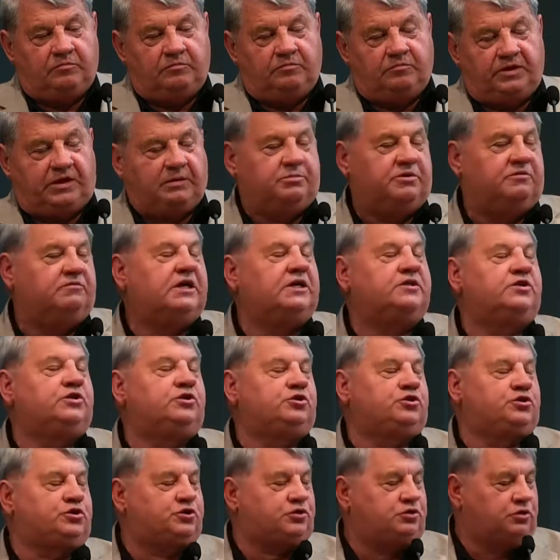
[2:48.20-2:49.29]
пребывать
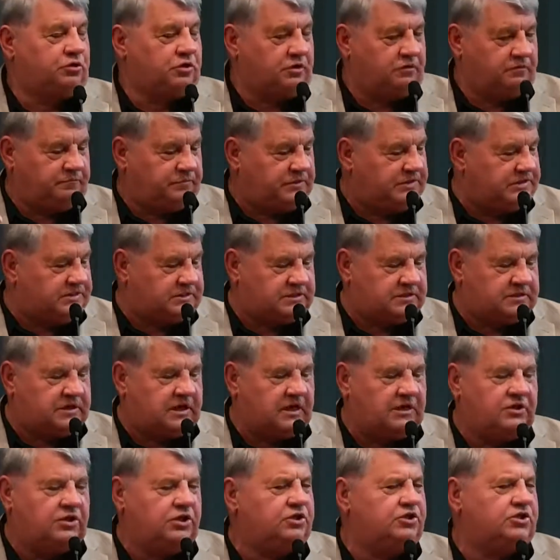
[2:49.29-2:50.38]
еще
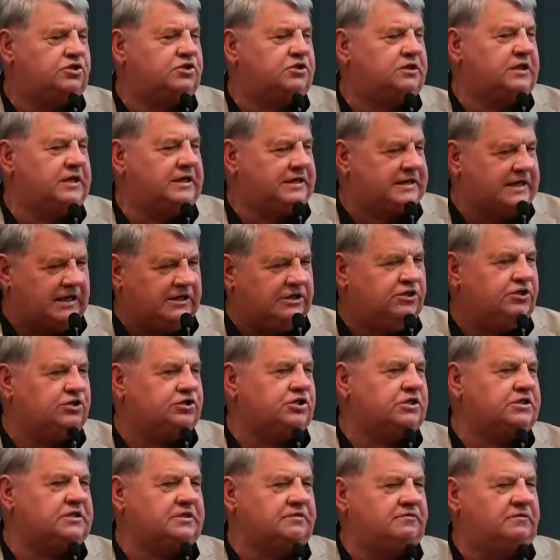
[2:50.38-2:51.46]
бесконечное
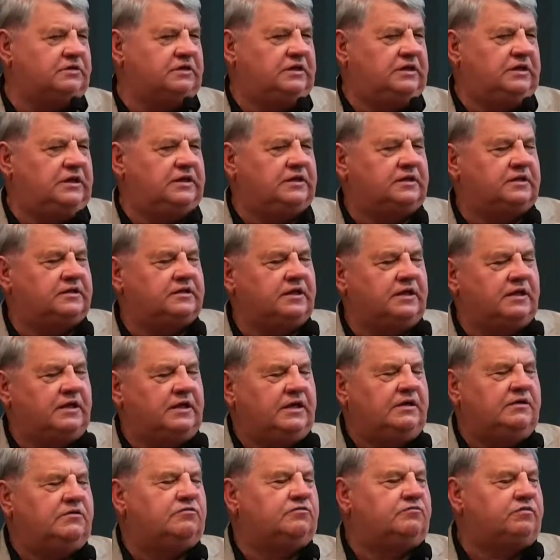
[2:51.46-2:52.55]
количество лет,
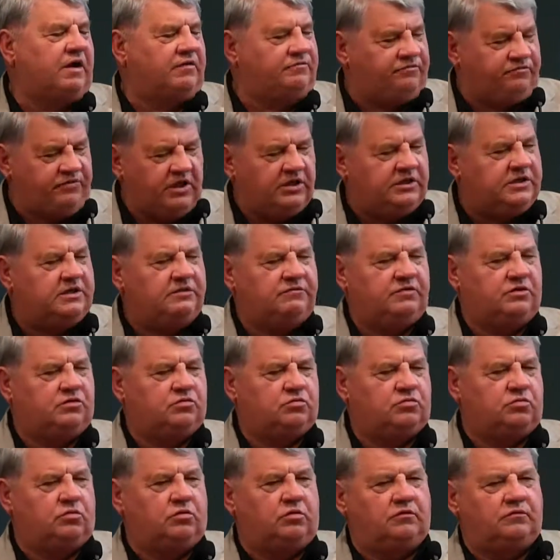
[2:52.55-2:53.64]
во веки
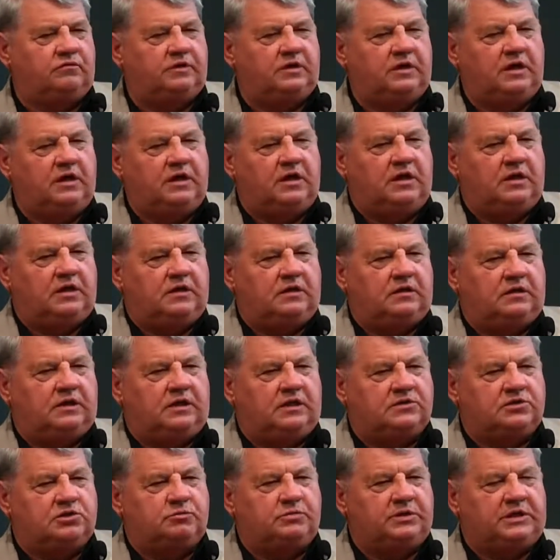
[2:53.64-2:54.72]
веков.
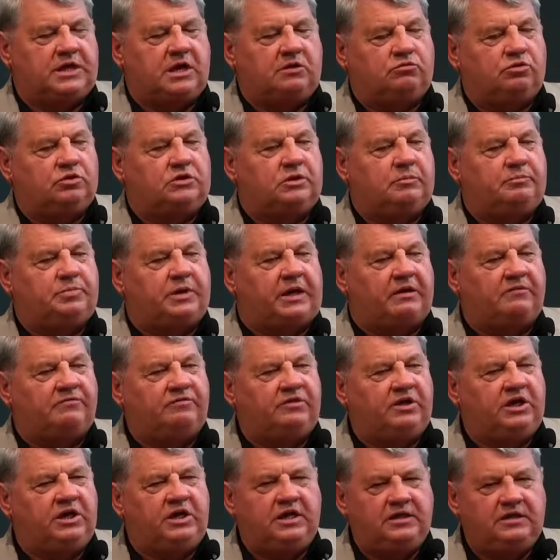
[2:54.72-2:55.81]
Должно быть какое-то
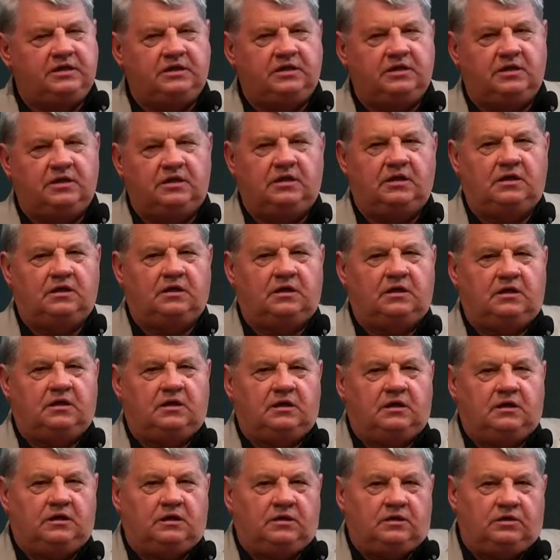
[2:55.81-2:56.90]
правление
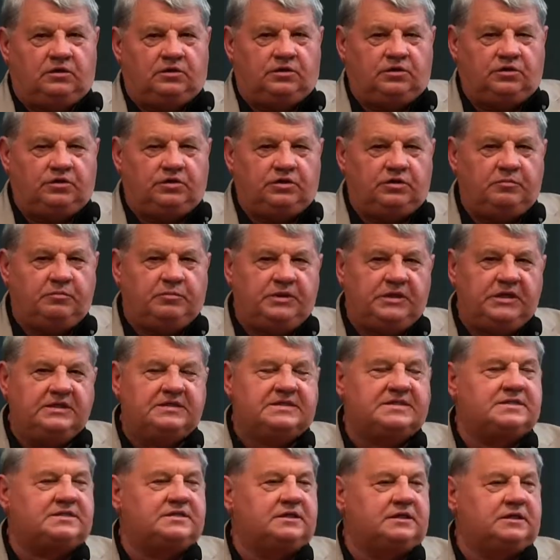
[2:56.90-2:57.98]

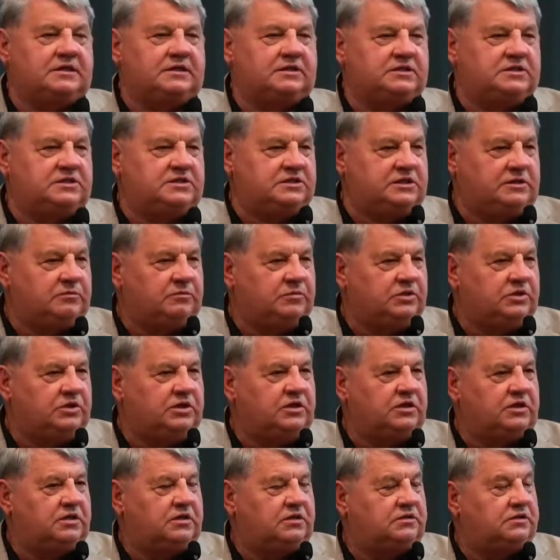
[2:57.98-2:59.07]
небесных,
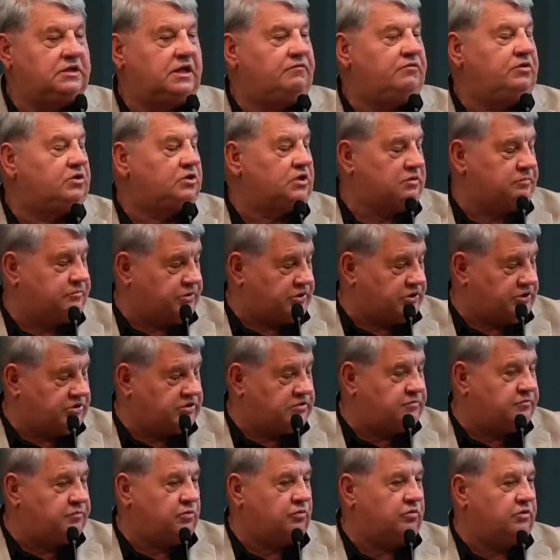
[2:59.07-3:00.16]
земных, наверное, и
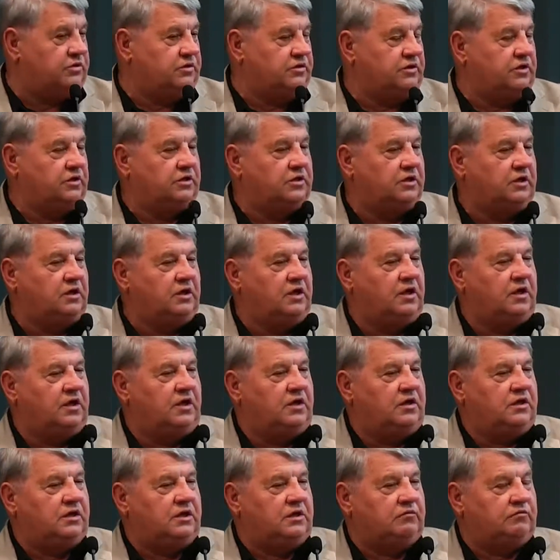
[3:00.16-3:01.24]
преисподних,
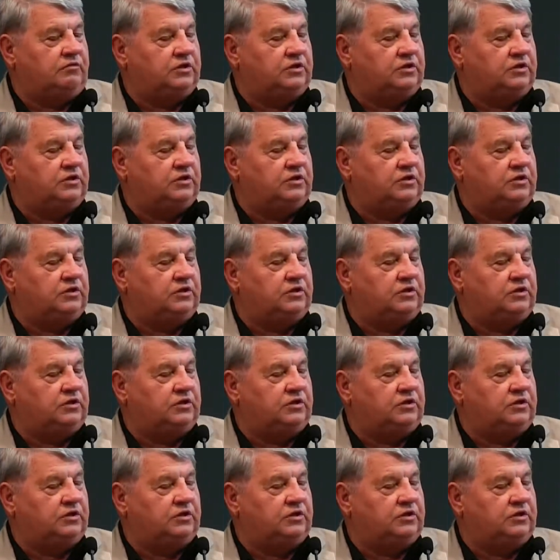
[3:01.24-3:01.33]
и